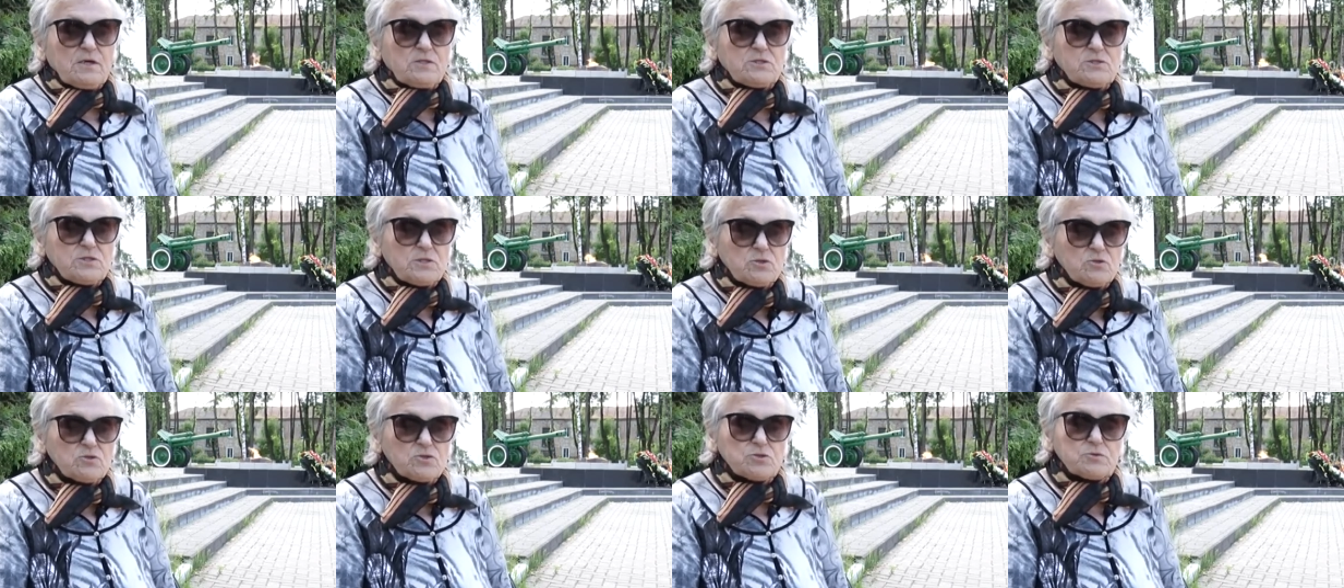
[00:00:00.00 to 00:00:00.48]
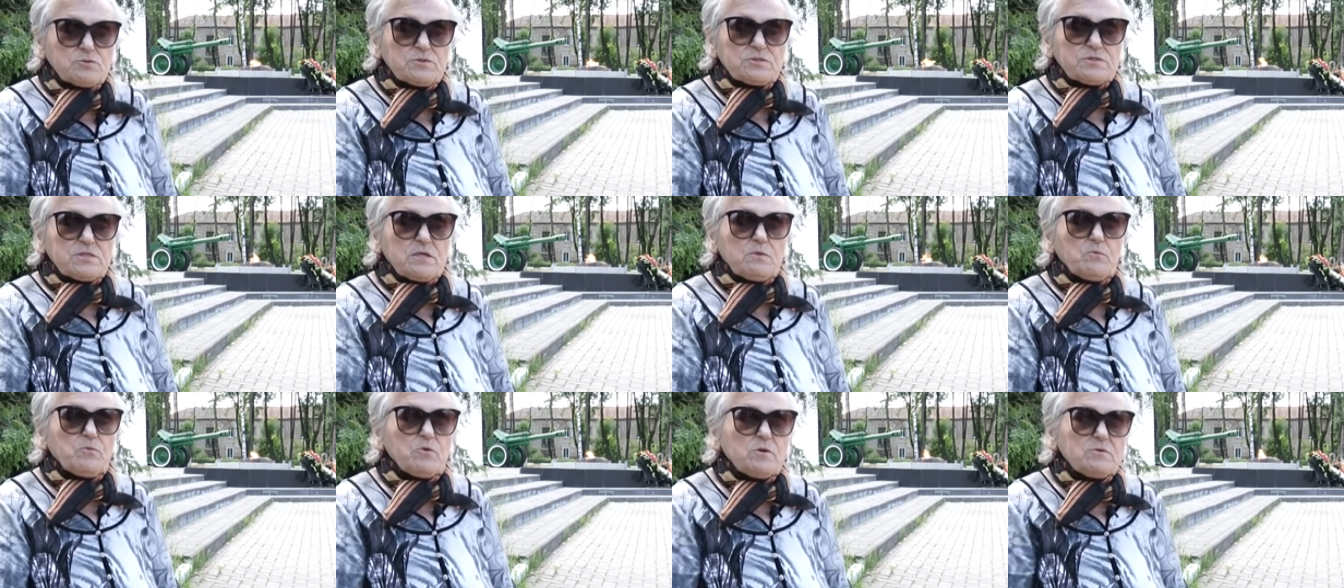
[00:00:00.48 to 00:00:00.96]
дедушку с
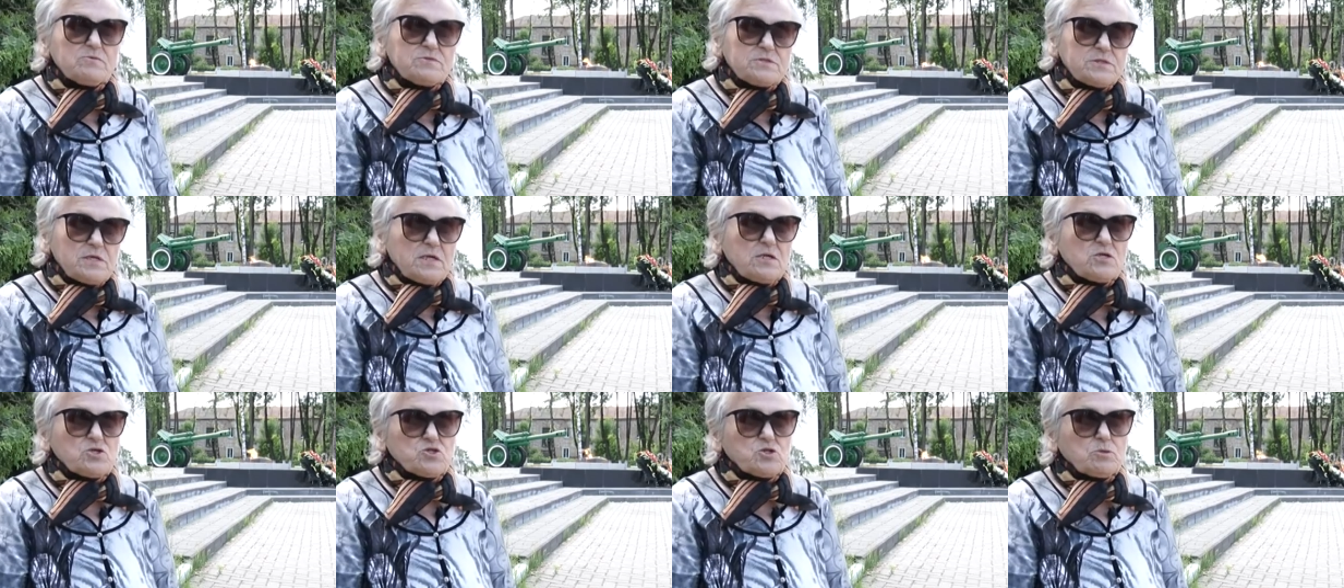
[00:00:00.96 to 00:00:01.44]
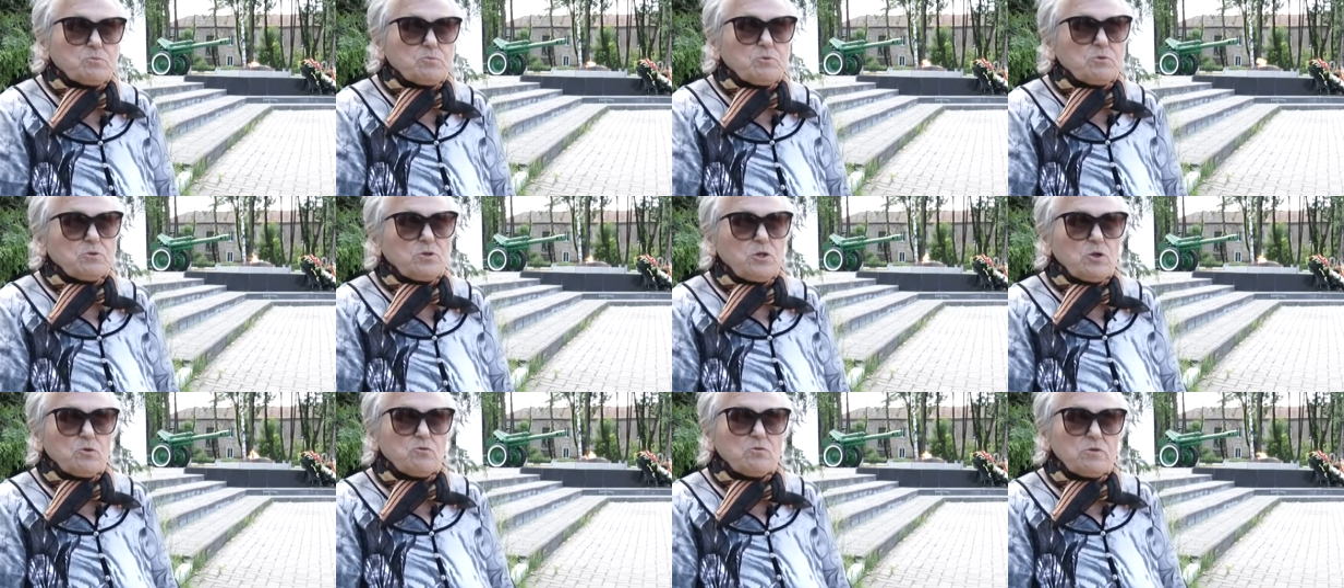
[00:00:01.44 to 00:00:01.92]
собой взяли, чтобы
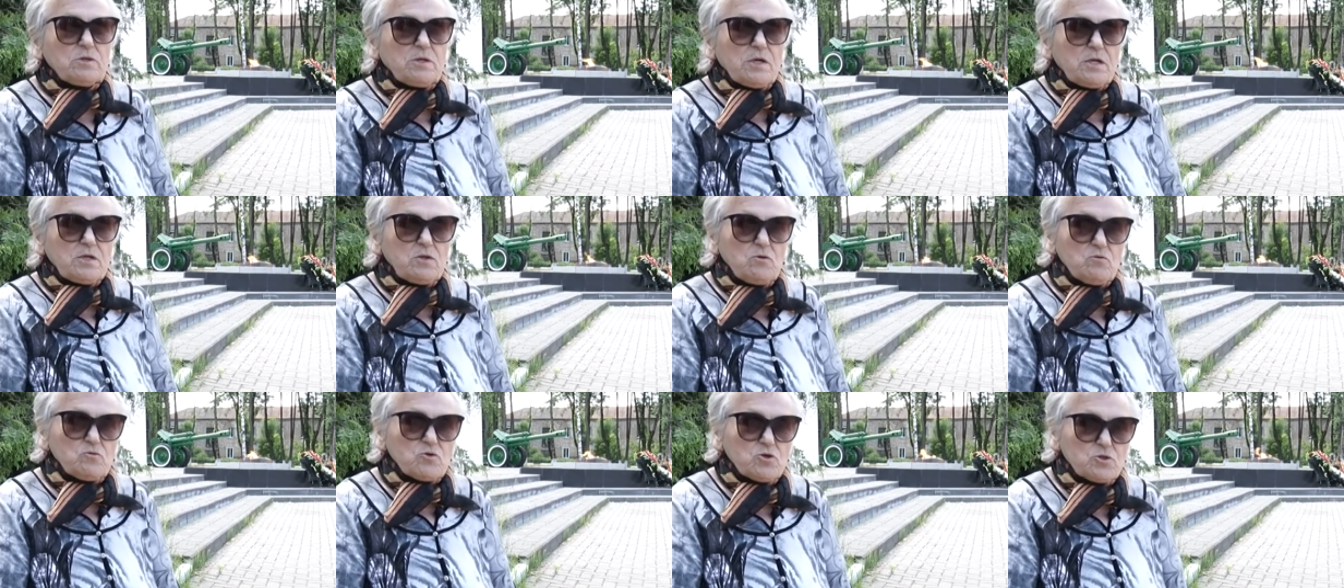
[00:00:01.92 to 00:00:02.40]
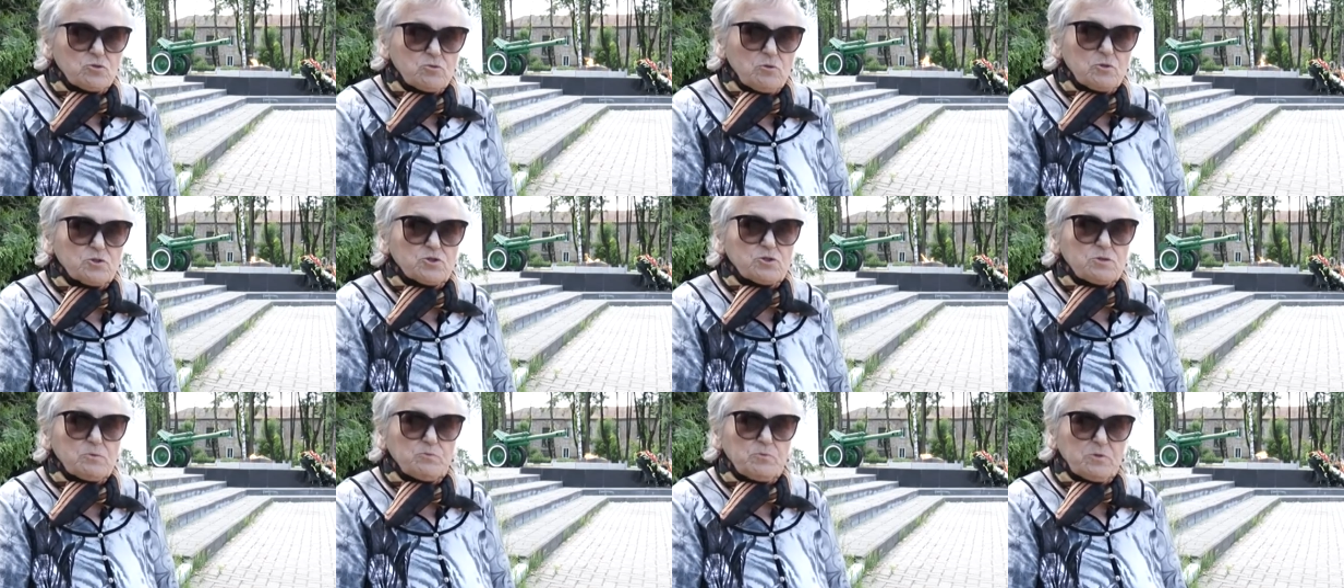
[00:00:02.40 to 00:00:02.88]
он никуда не
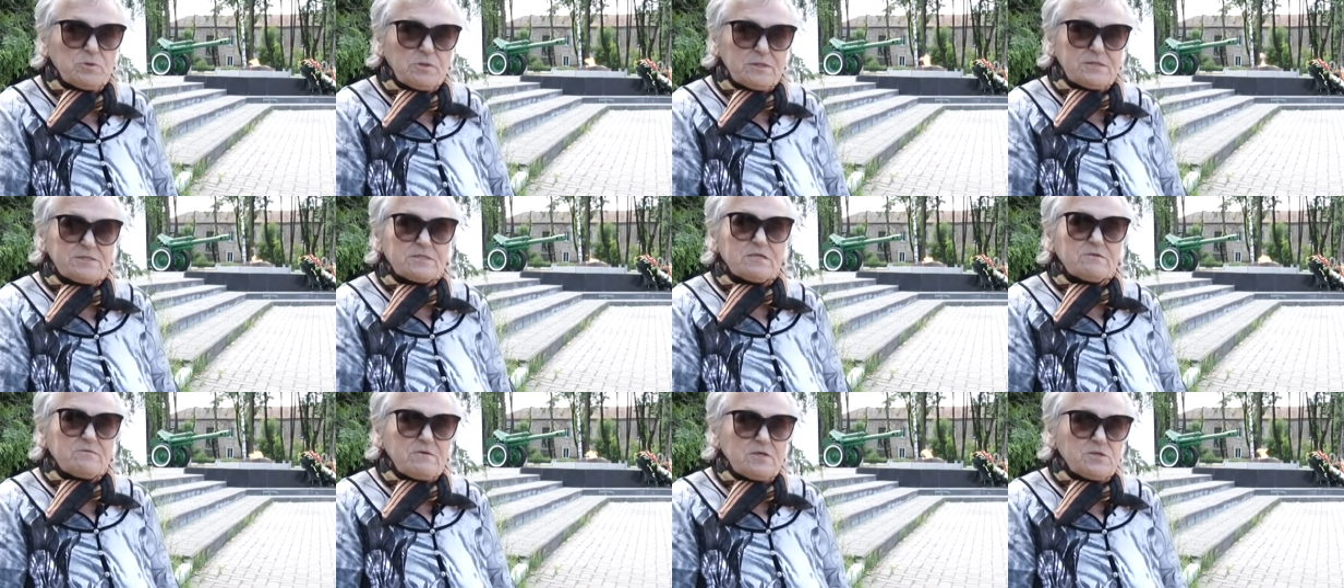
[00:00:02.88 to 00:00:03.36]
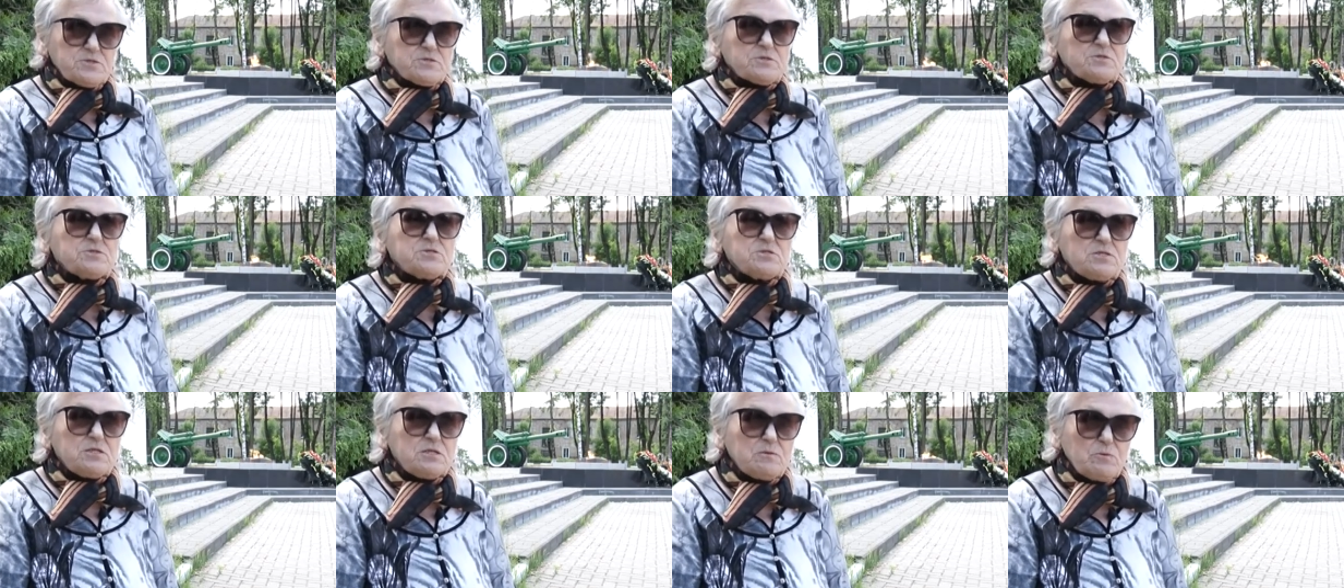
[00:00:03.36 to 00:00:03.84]
ушел, чтобы он
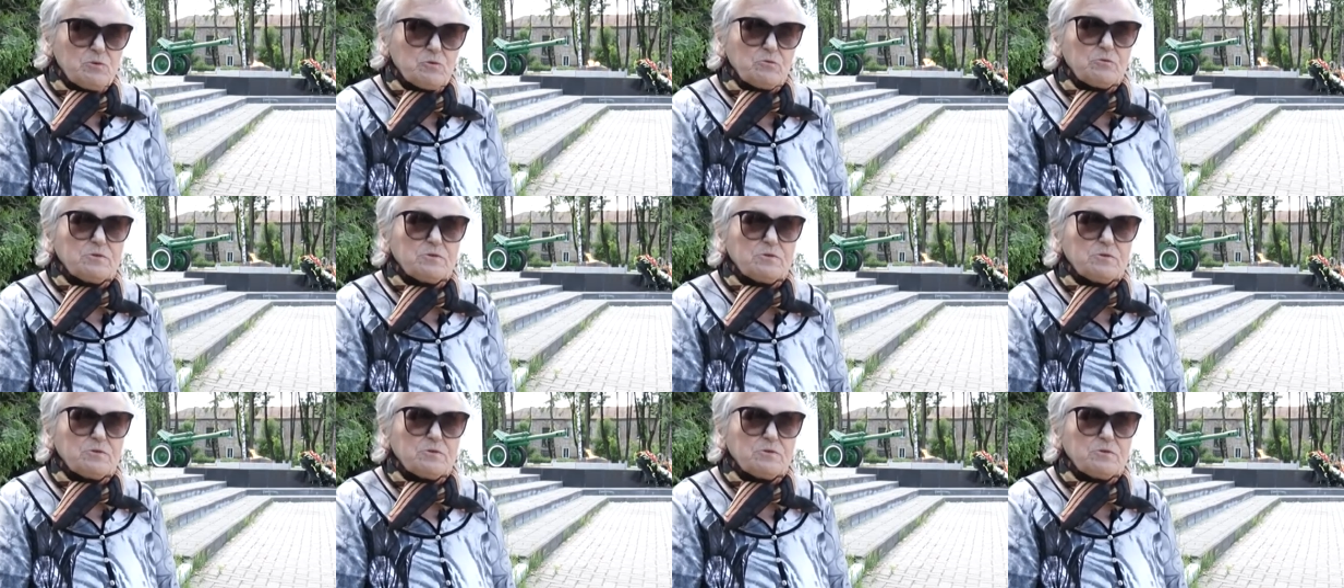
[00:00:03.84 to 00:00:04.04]
оставался с ними.